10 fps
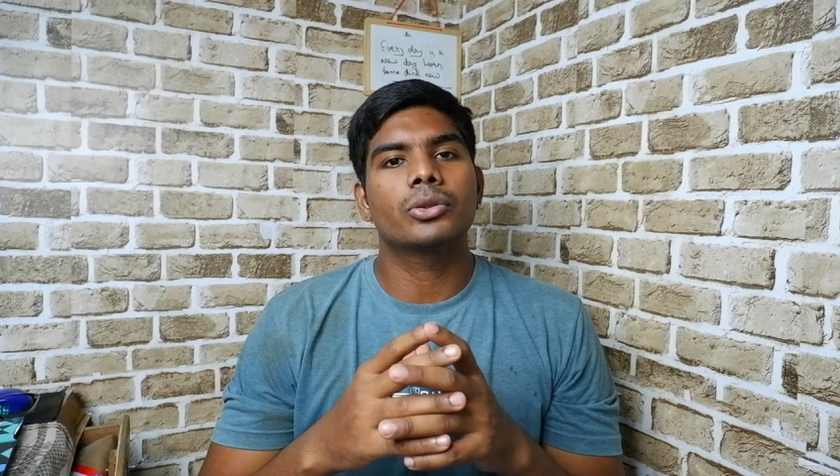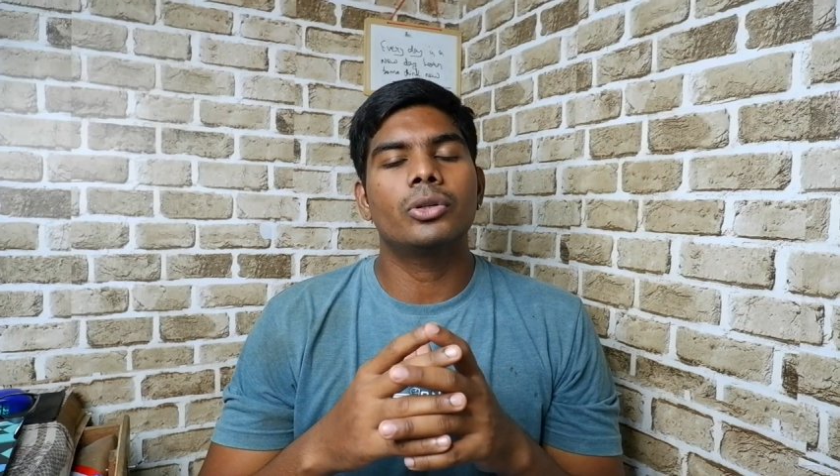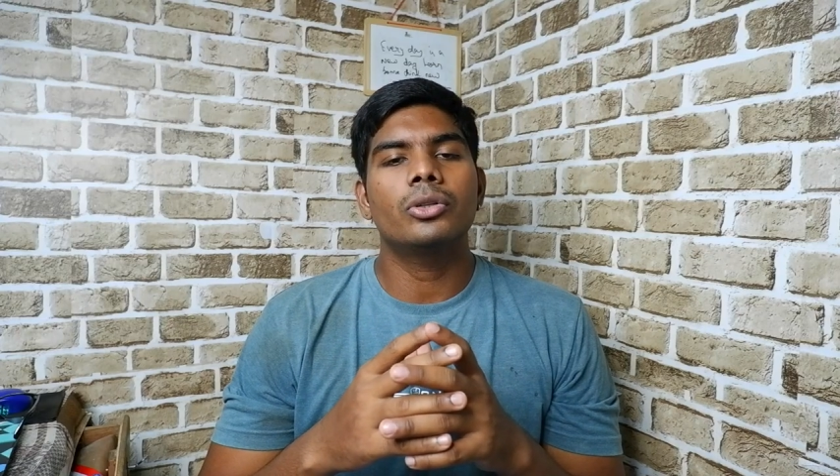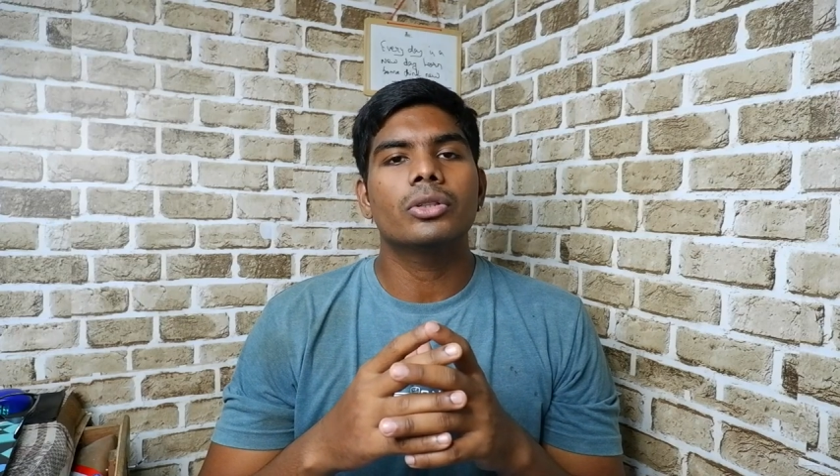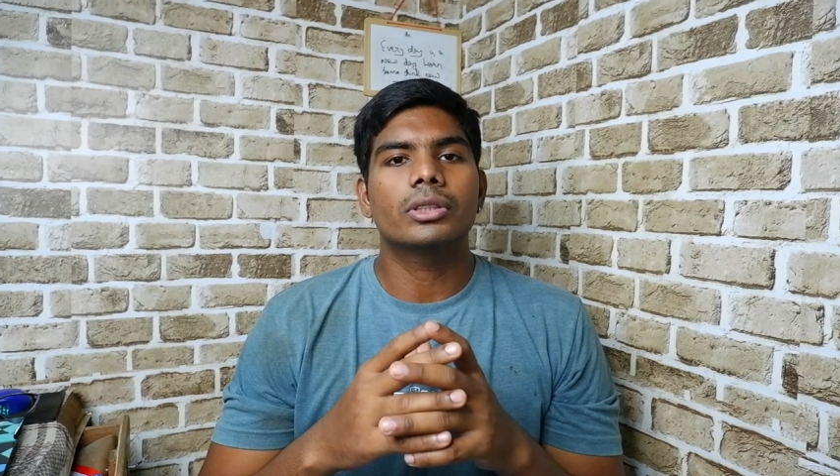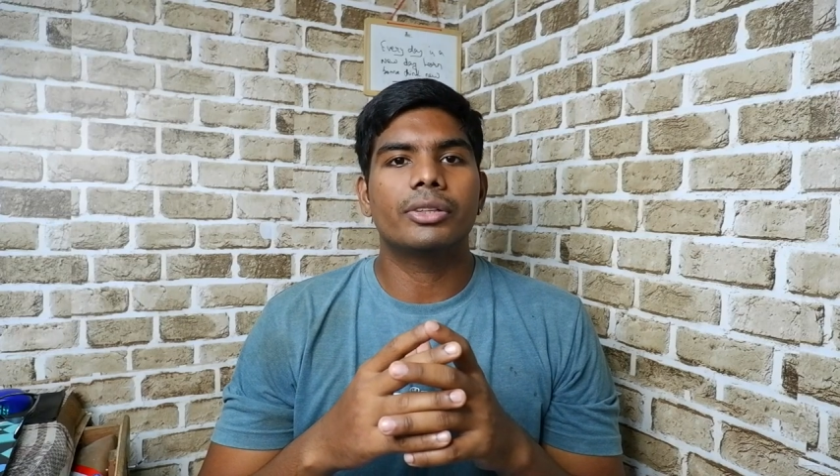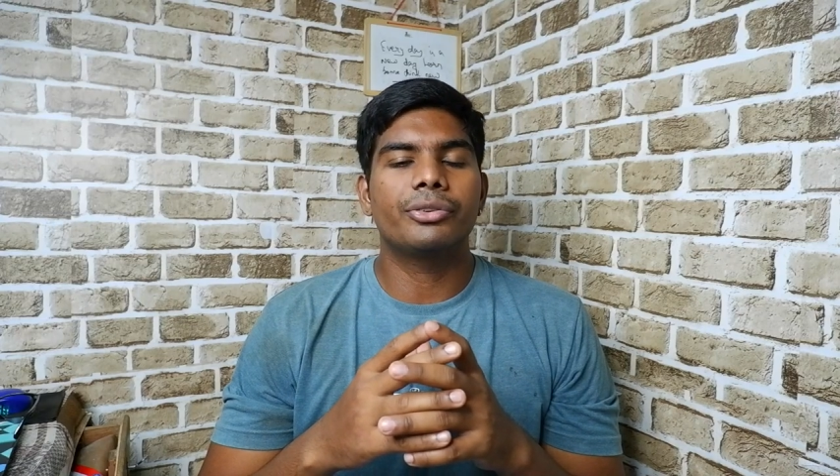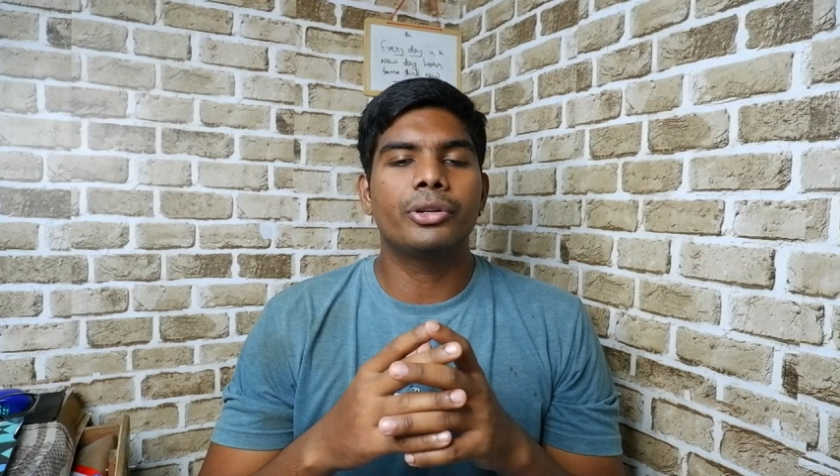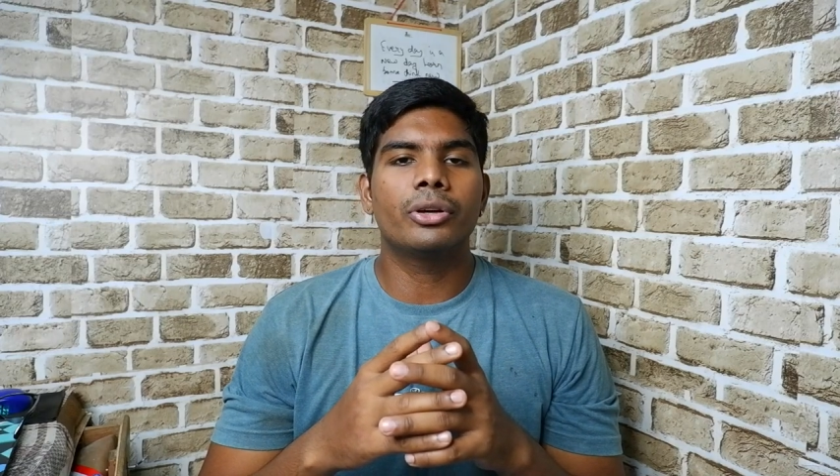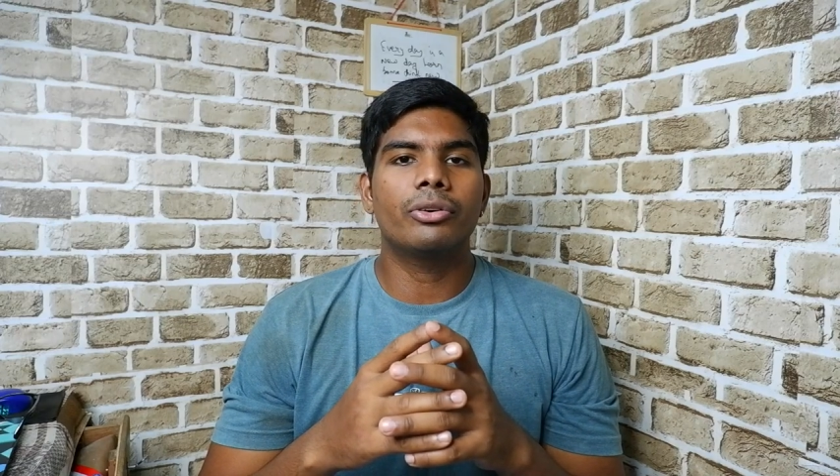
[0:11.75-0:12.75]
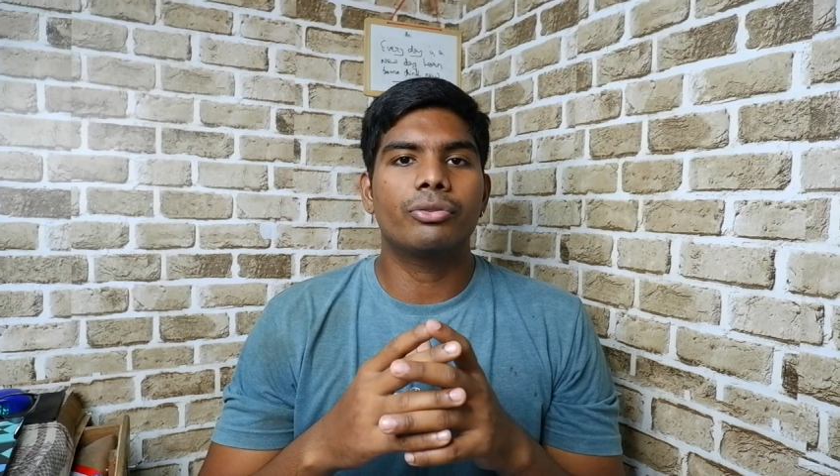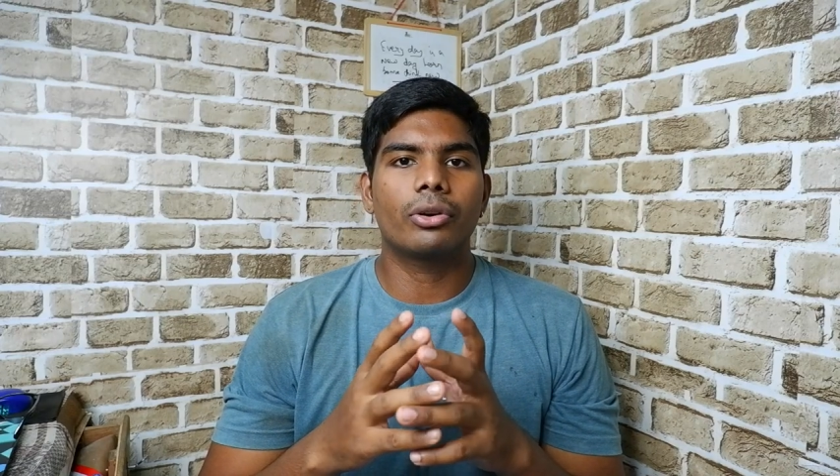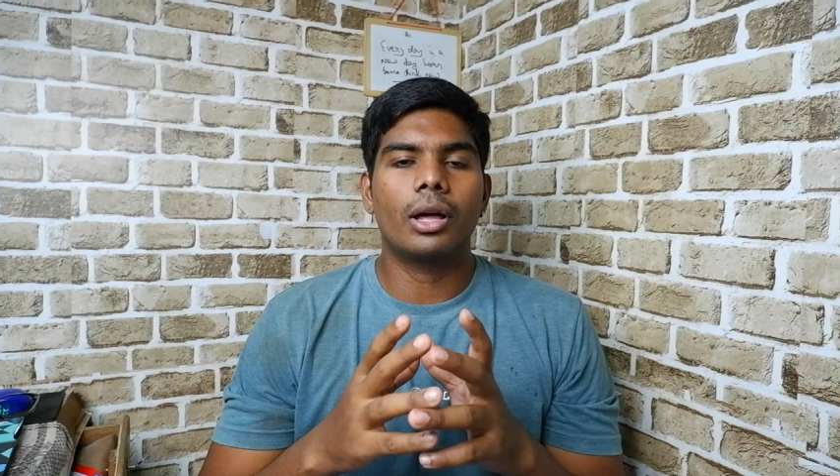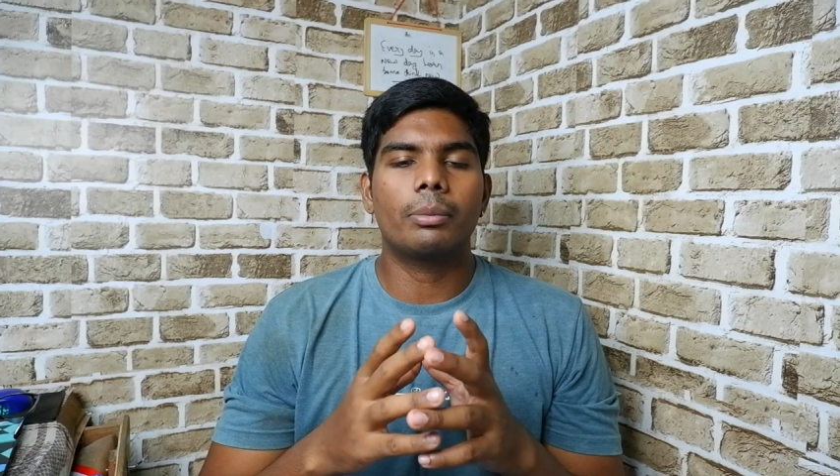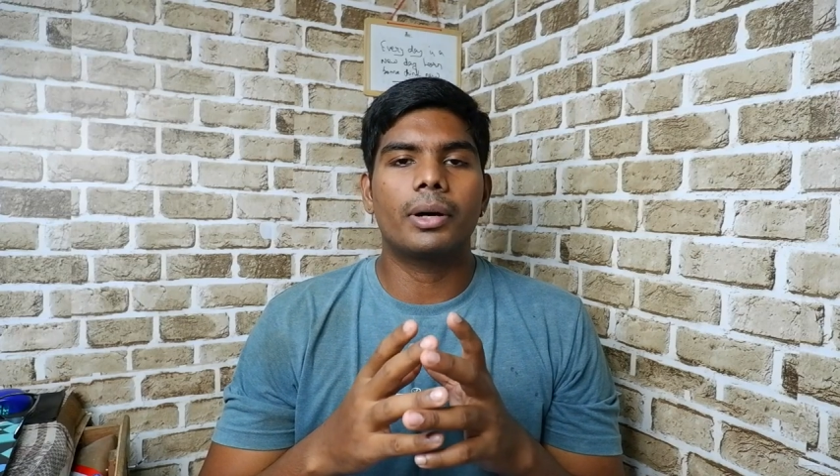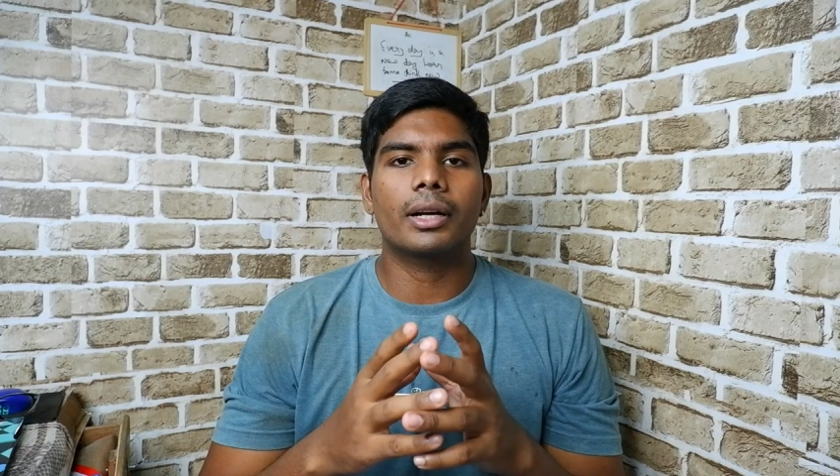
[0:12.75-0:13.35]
ஸோ இந்த வீடியோவை ஃபுல்லாக